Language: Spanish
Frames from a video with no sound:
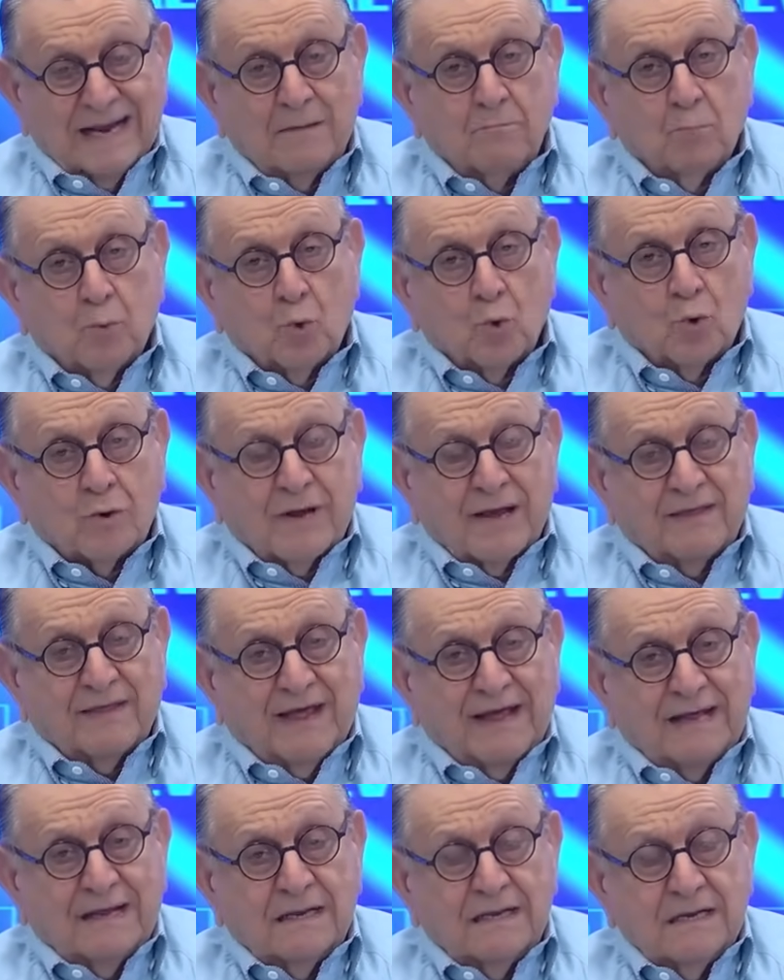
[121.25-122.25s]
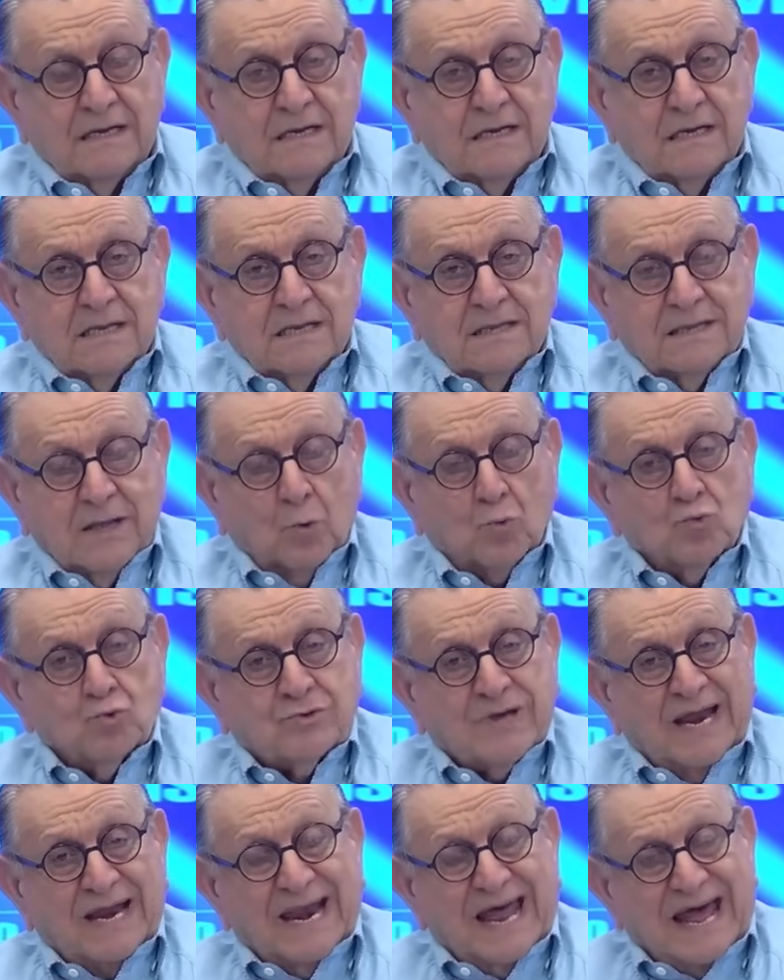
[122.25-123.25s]
en búsqueda de un
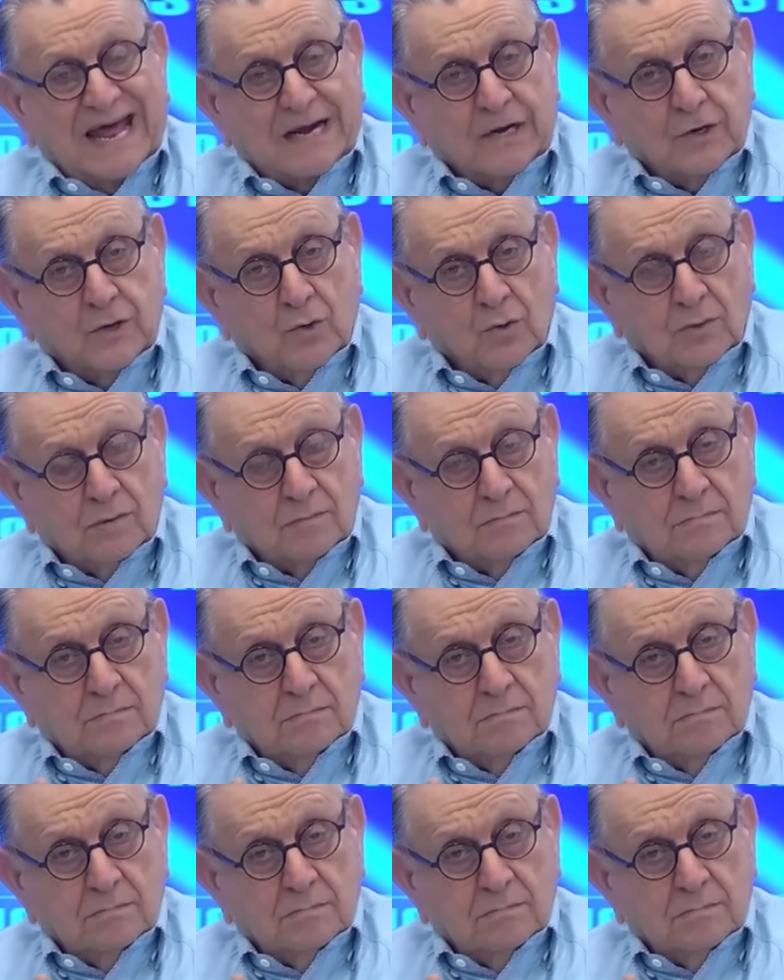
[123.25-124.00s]
salario